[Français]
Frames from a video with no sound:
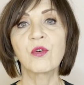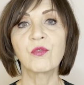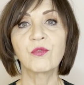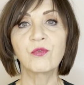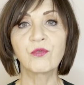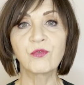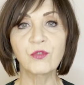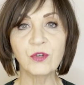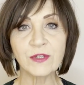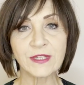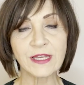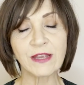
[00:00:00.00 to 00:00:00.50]

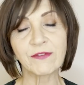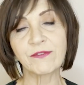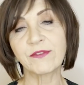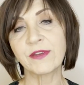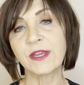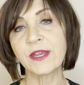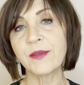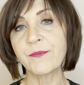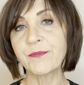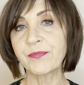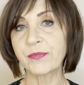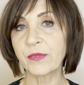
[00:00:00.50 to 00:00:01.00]
vous
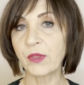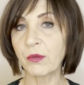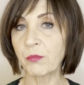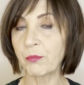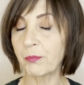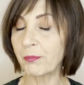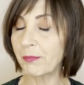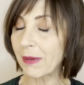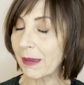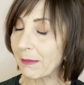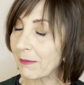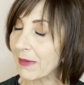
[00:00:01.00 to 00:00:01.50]
avez
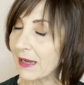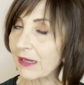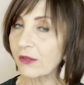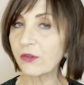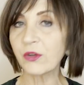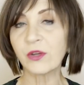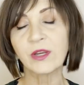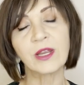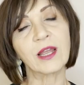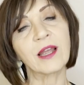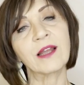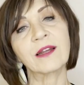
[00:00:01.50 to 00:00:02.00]
pas mal
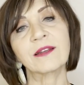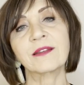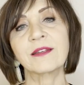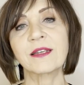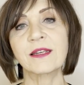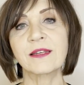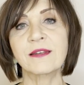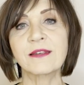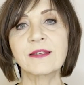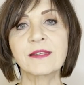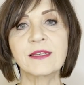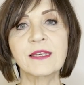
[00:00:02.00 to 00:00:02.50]
de
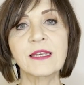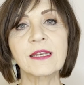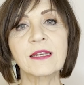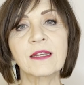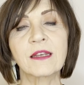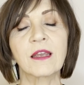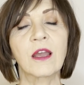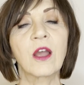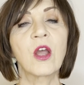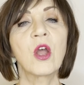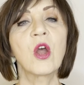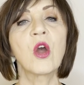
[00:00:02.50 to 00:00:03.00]

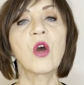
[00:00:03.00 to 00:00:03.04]
caractéristiques